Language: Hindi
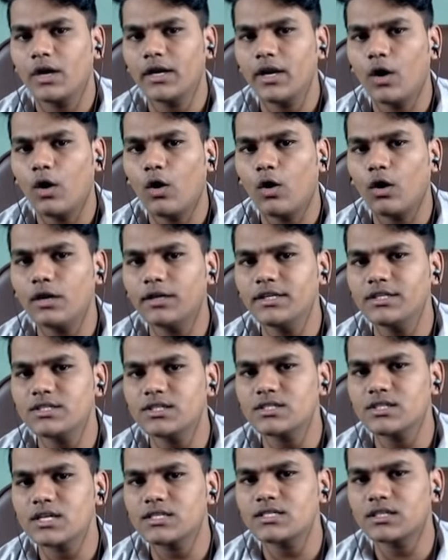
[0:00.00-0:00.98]
अरे और
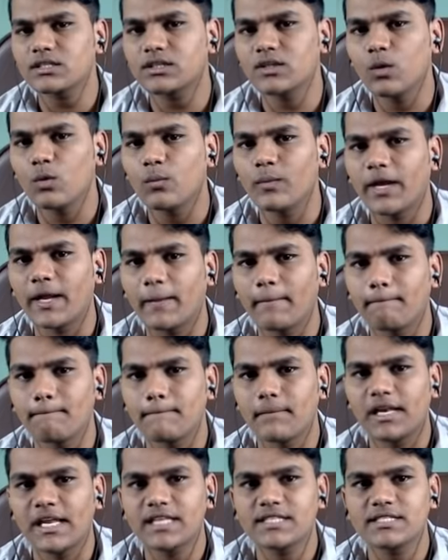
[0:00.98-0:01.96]
नीचे जा सकता हूँ मैं
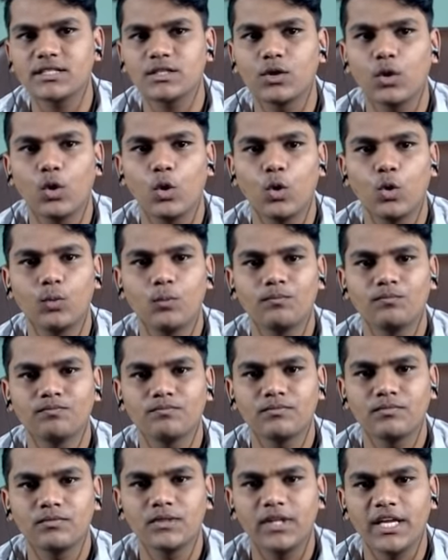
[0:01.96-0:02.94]
लेट्स गो
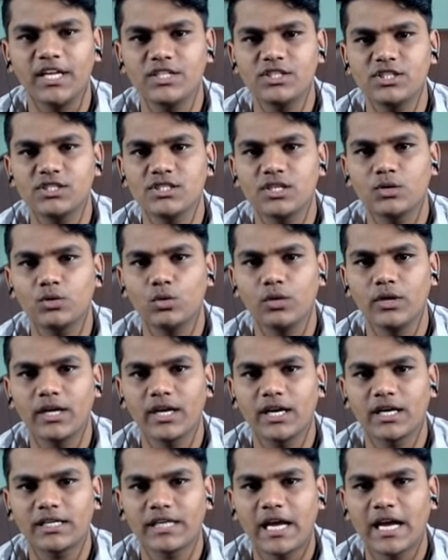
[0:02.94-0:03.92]
नई चीज़ें
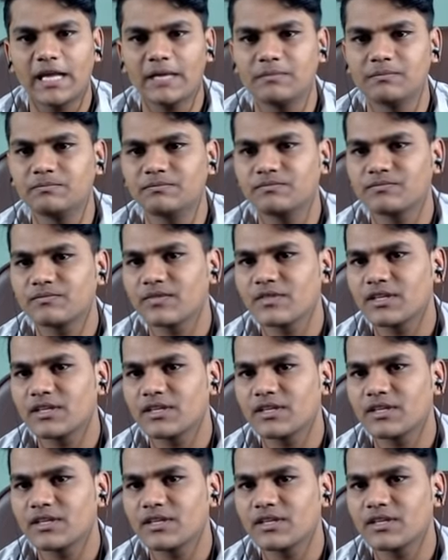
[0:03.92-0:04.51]
ढूंढने का टाइम